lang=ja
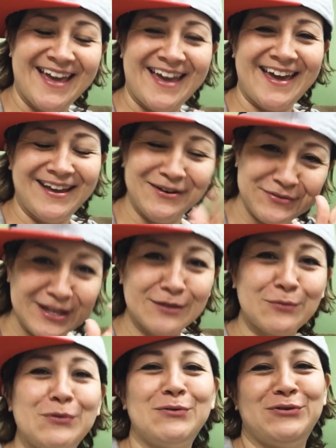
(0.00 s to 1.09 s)
えー、いろんな
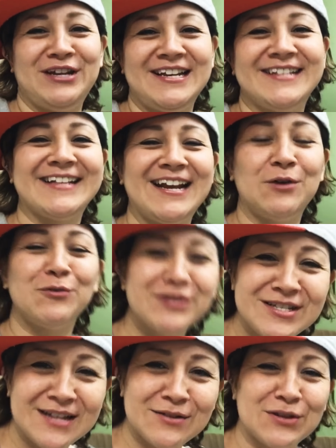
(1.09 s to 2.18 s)
ところに行ったり、お
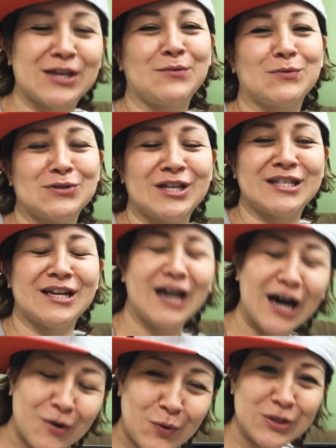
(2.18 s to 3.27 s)
家での出来事だったり、
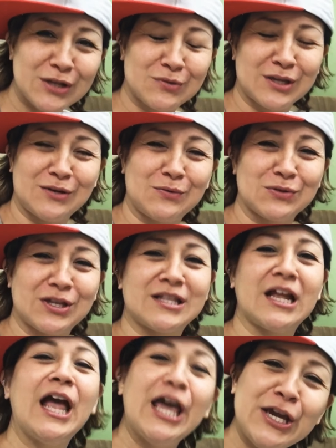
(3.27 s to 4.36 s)
学校での出来事だったり、